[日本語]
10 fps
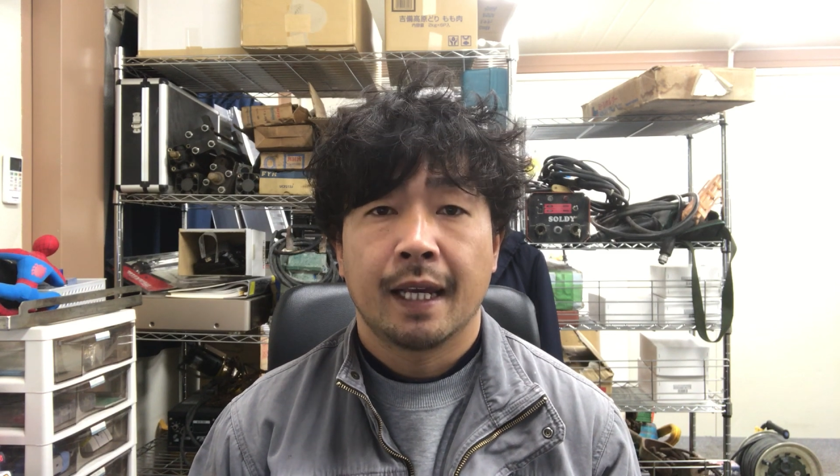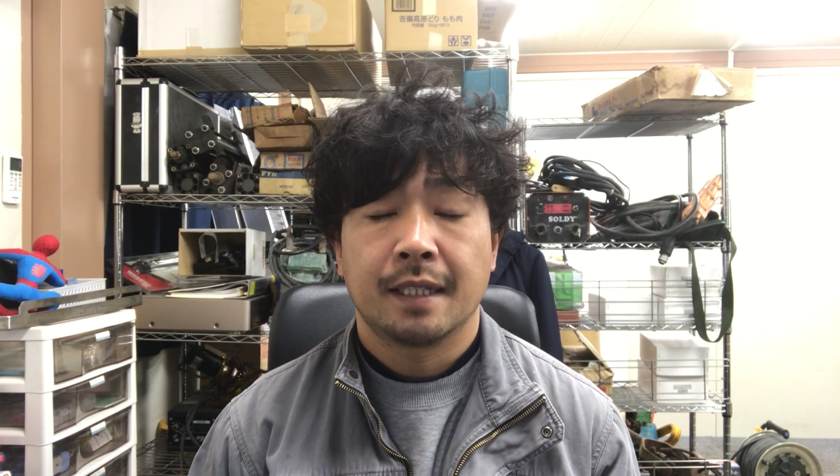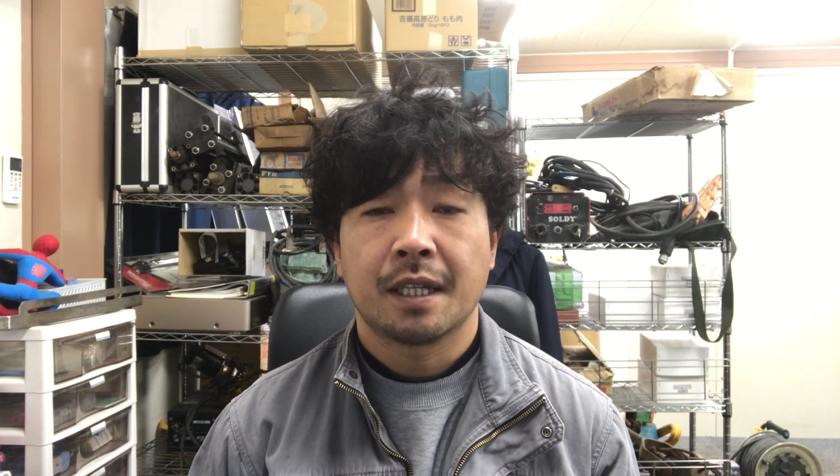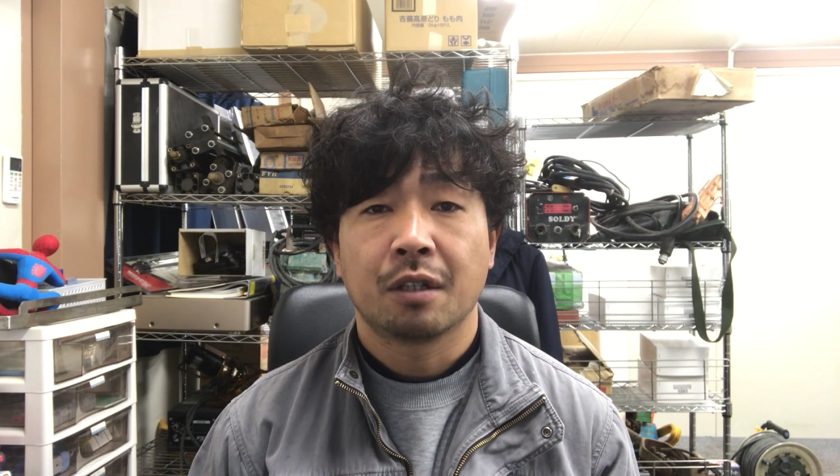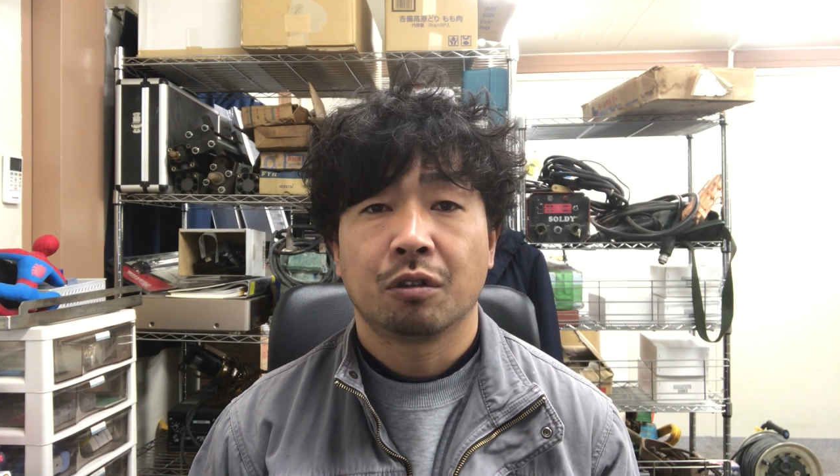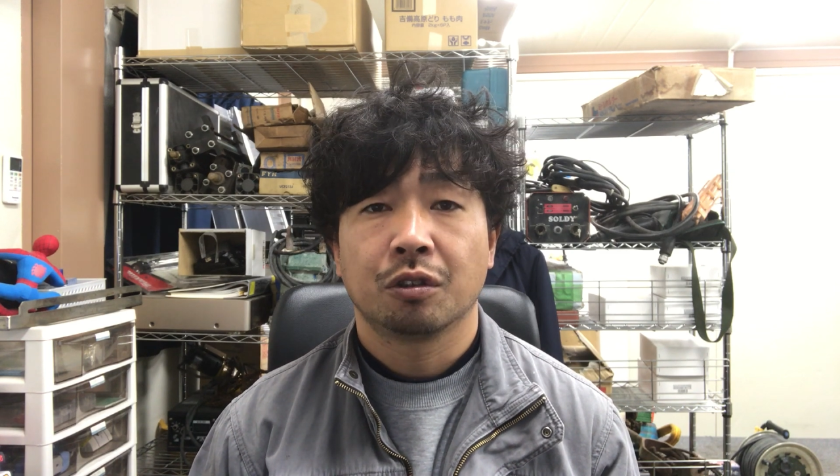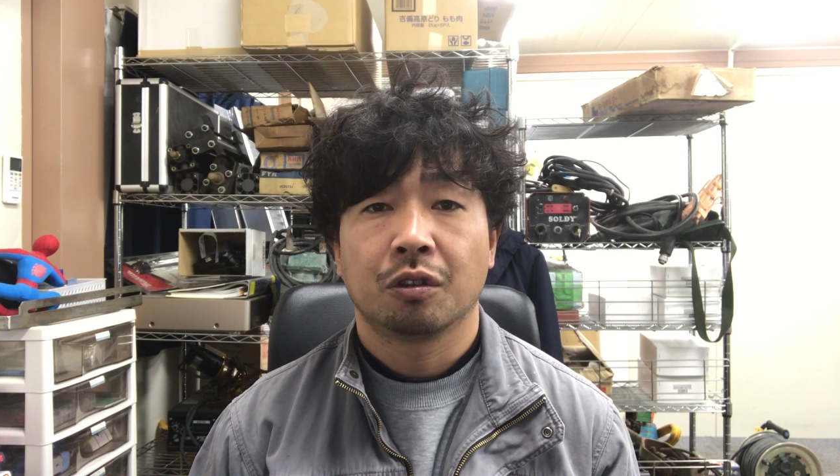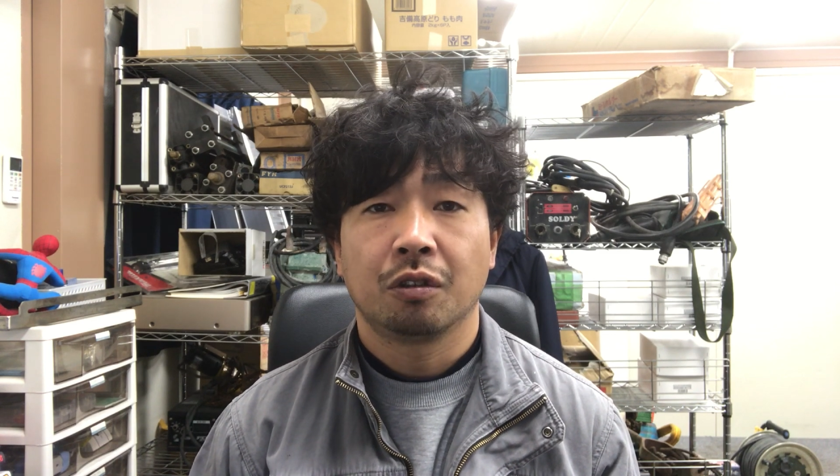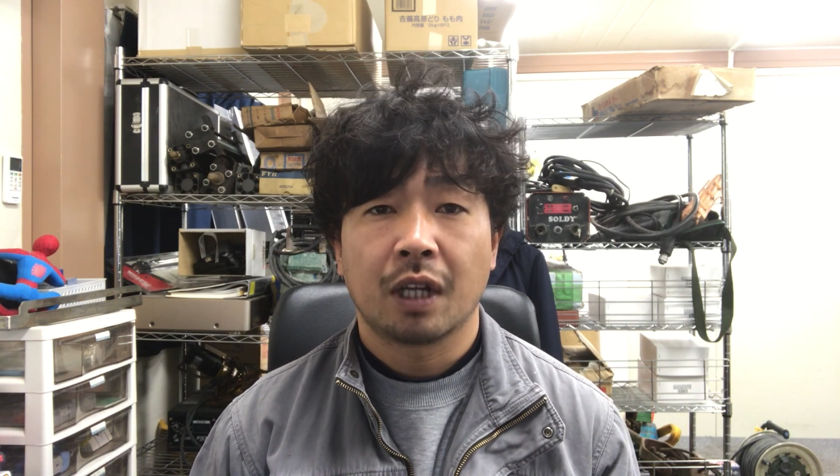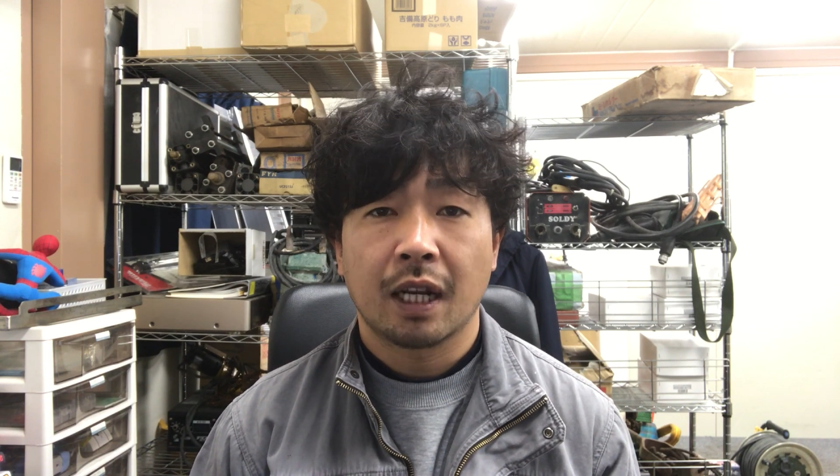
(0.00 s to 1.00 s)
え全国ど
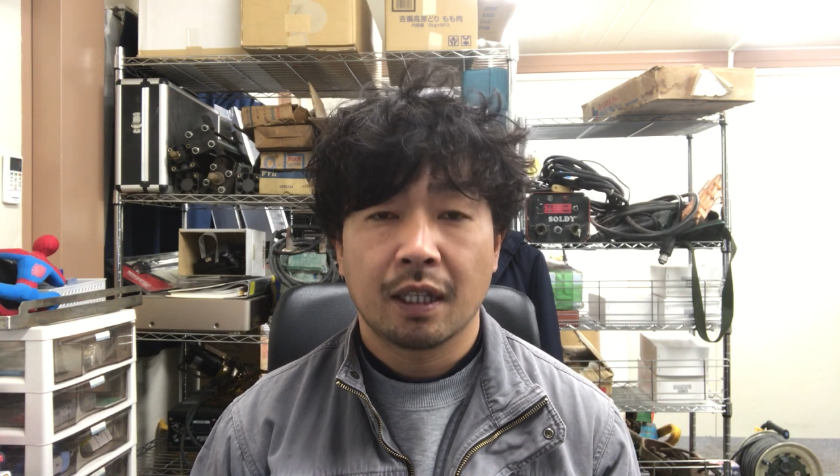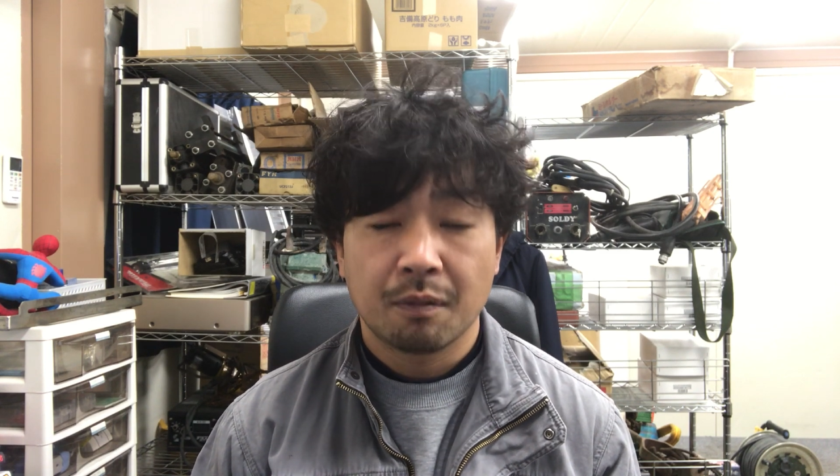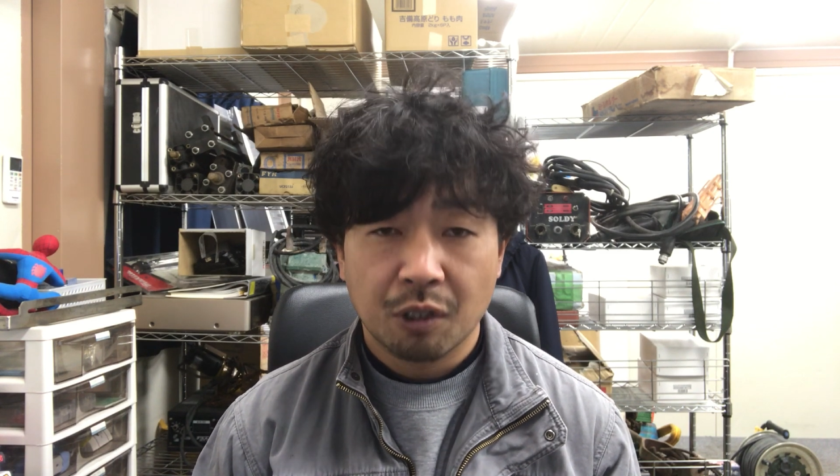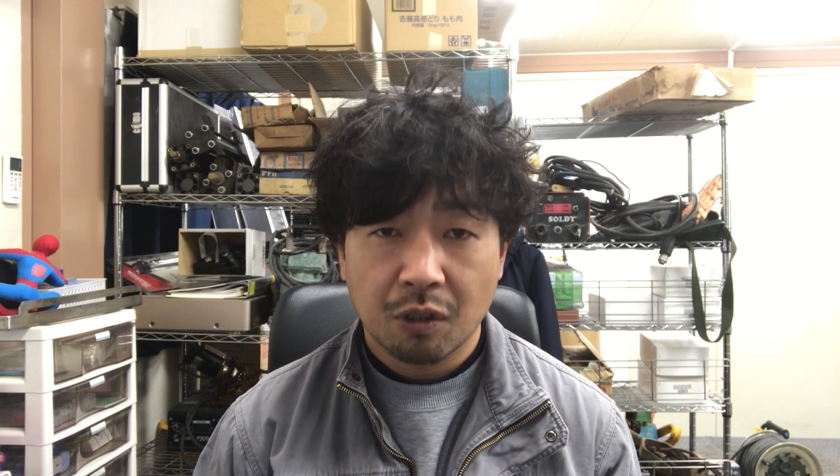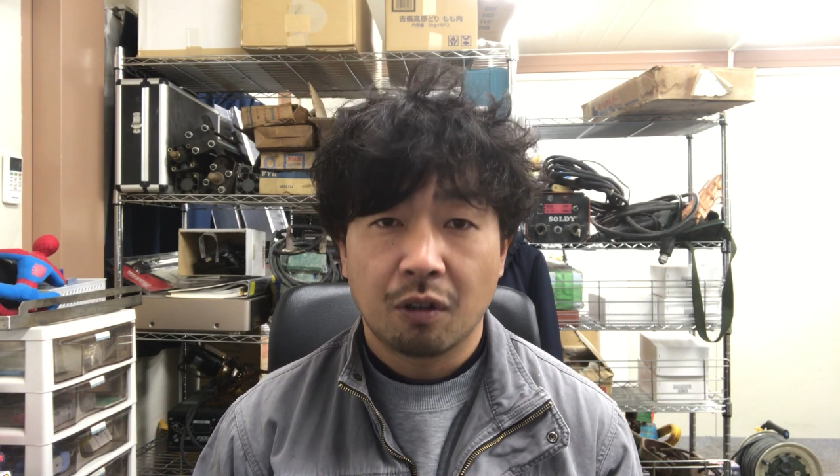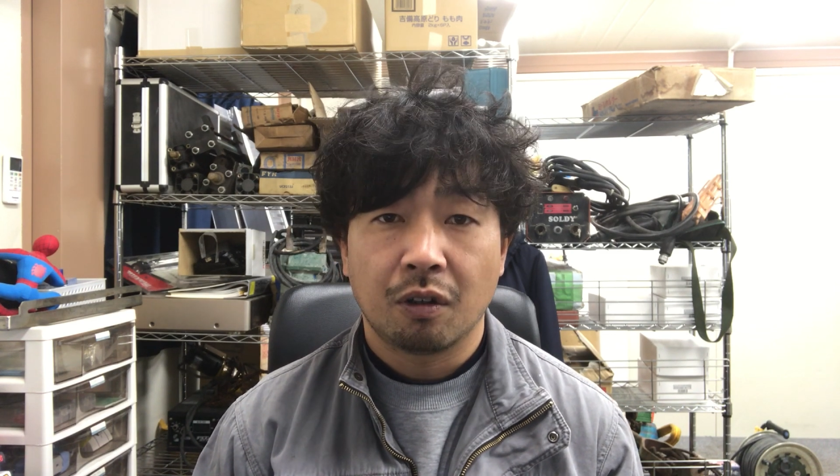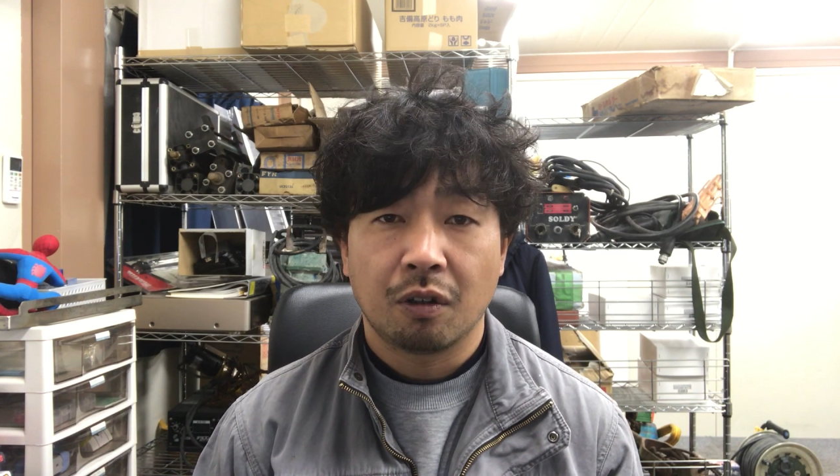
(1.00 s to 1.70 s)
こからでもの